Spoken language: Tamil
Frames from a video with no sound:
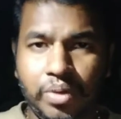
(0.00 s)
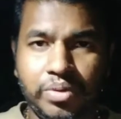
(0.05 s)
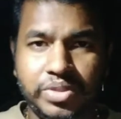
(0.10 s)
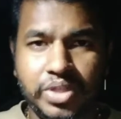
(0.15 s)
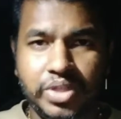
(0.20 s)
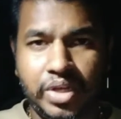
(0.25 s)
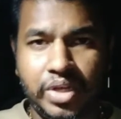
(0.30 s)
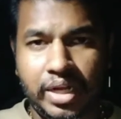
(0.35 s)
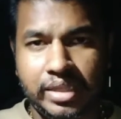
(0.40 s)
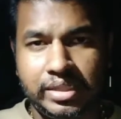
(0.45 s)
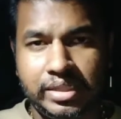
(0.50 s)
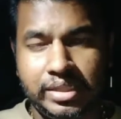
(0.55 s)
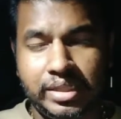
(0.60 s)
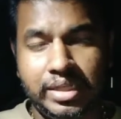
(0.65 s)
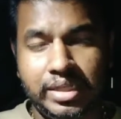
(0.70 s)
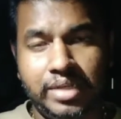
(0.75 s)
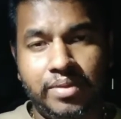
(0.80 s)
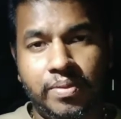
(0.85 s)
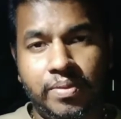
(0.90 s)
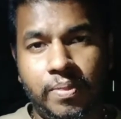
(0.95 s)
ஒரு விஷயம்
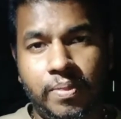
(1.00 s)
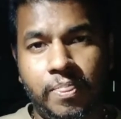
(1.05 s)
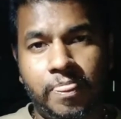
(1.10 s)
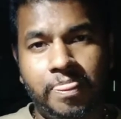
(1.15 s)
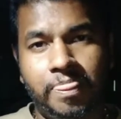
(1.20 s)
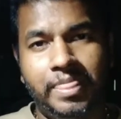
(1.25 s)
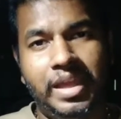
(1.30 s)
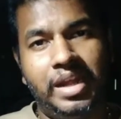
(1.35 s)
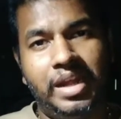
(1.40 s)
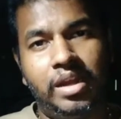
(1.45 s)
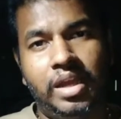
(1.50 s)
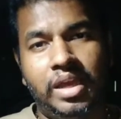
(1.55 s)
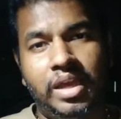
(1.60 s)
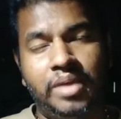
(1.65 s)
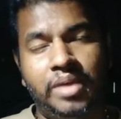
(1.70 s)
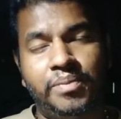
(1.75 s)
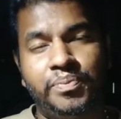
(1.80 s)
நடந்திருக்கு என்ன